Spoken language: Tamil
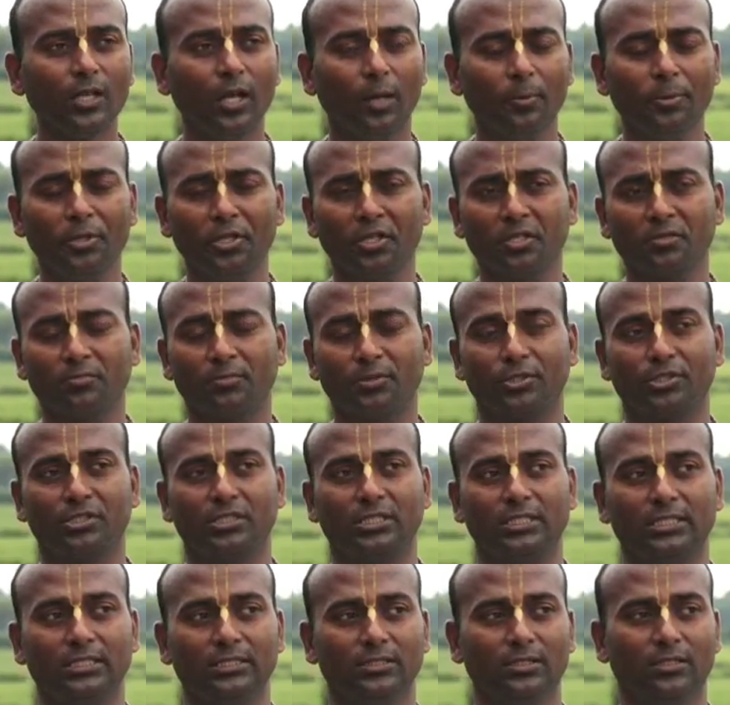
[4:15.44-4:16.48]
அப்படி இருக்கும்
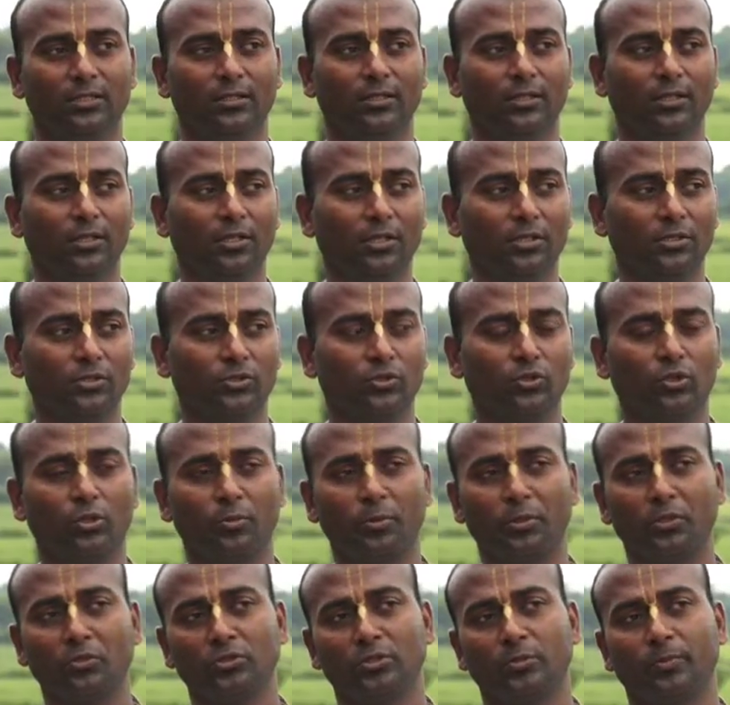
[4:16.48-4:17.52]
பொழுது
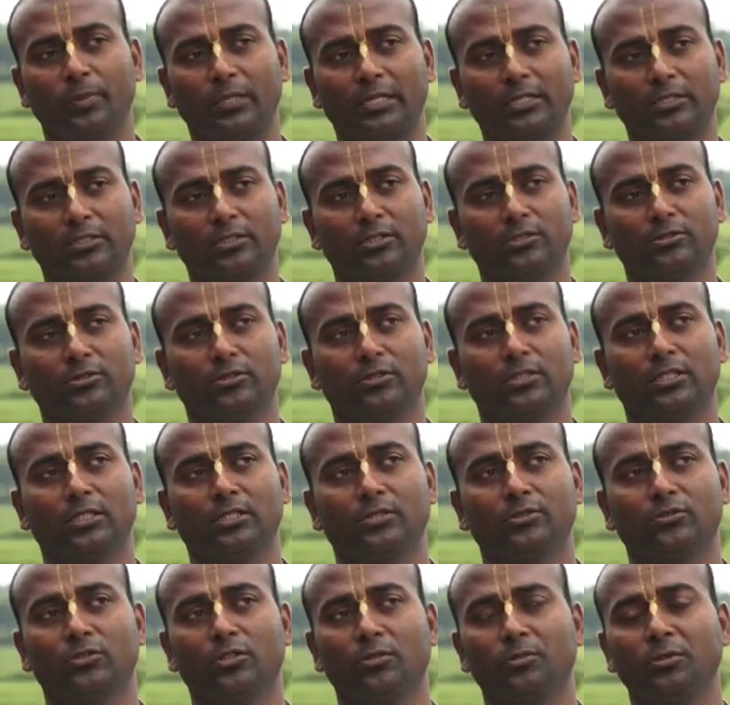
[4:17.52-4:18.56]
சுரபி குஞ்சு பக்கத்தில் வந்தோன்னா
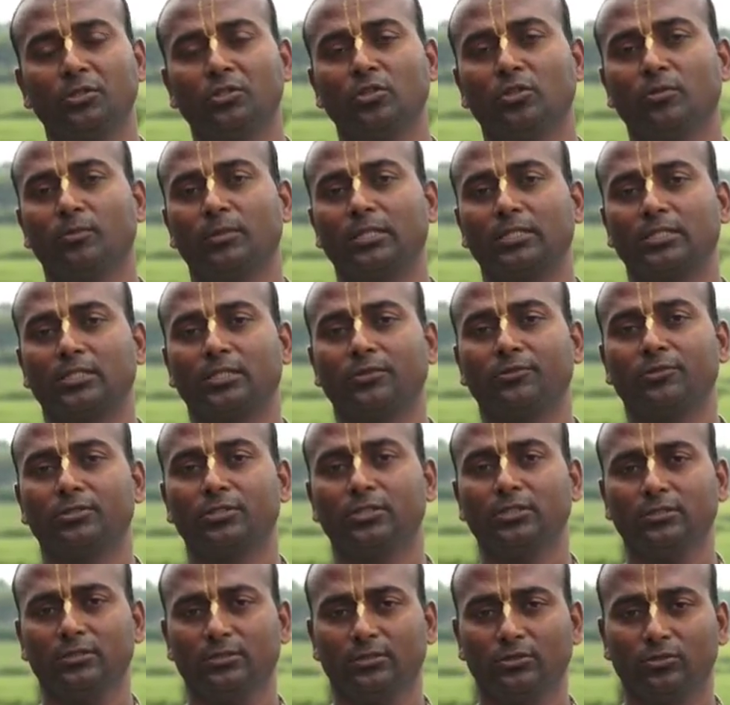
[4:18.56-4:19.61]
சுரபி கோமாதா
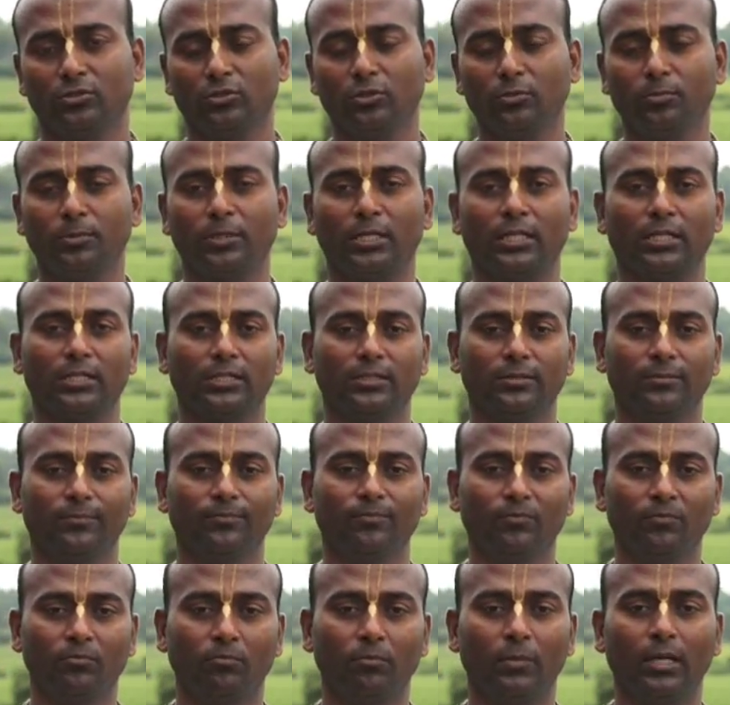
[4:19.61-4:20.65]
வந்து கூப்பிட்டாங்க
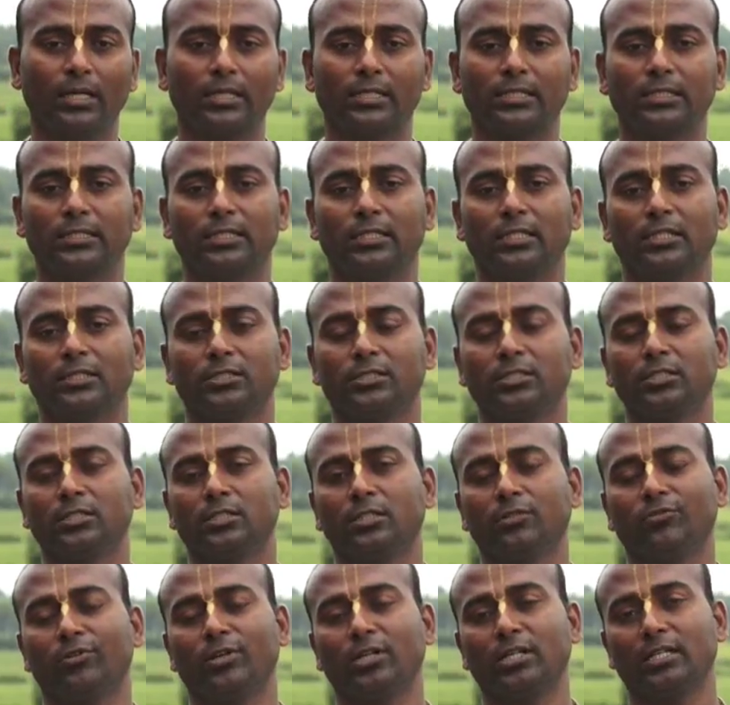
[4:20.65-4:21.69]
மார்க்கண்ட ரிஷின்னு
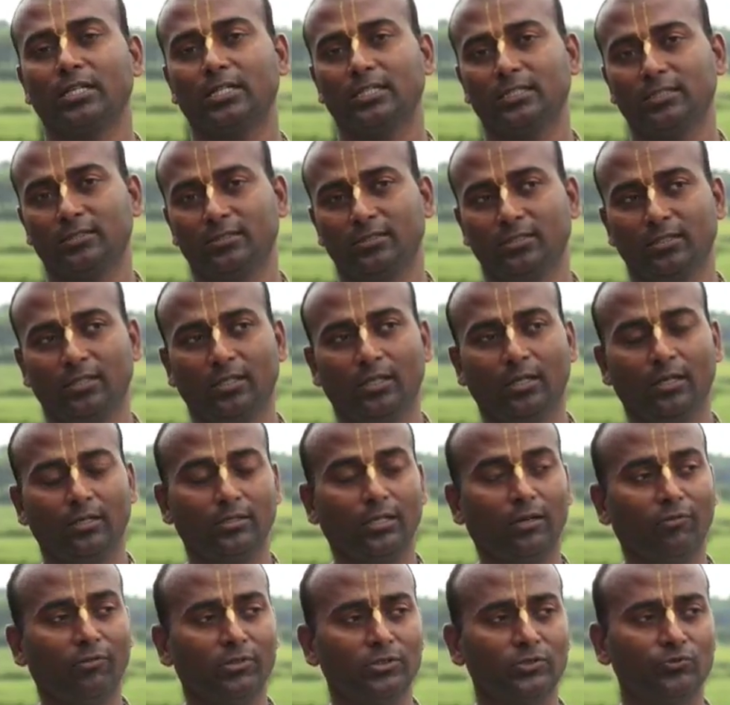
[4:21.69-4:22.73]
இங்கே வாங்க
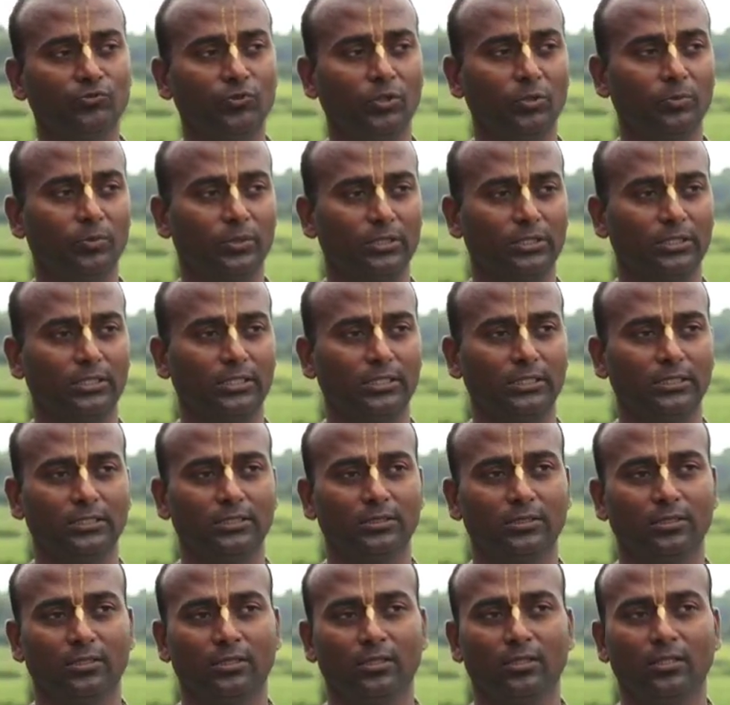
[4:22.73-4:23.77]
நவத்வீப் வந்து
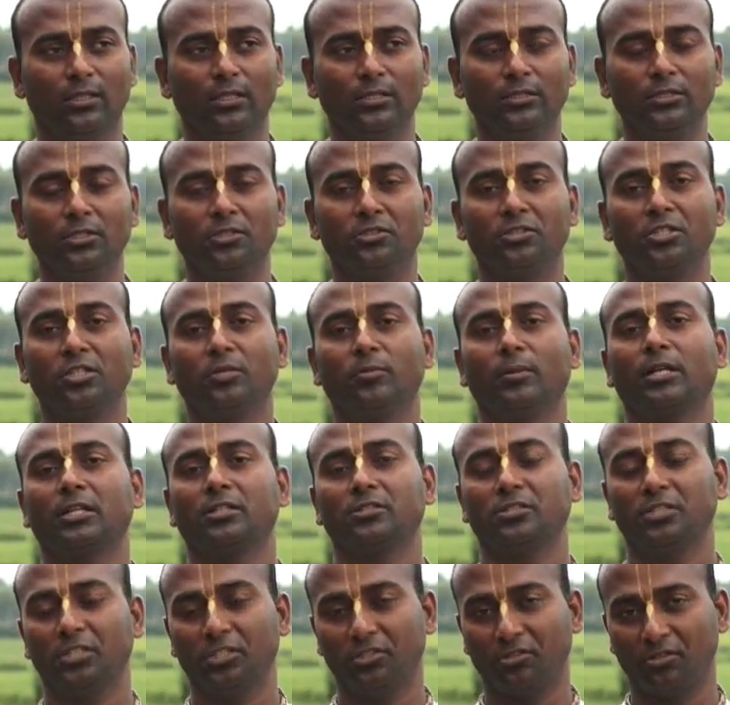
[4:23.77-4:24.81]
நித்தியமான
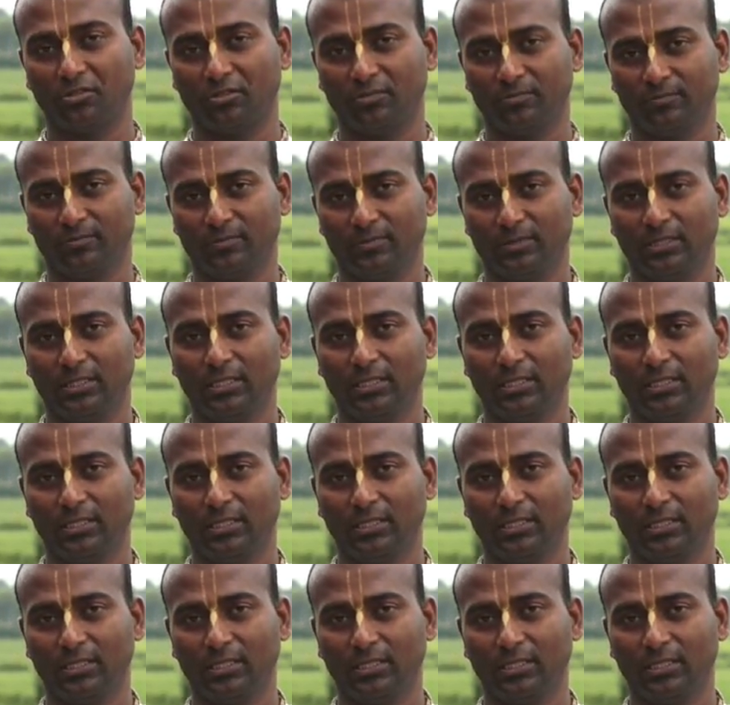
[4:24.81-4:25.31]
கஷேத்திரம்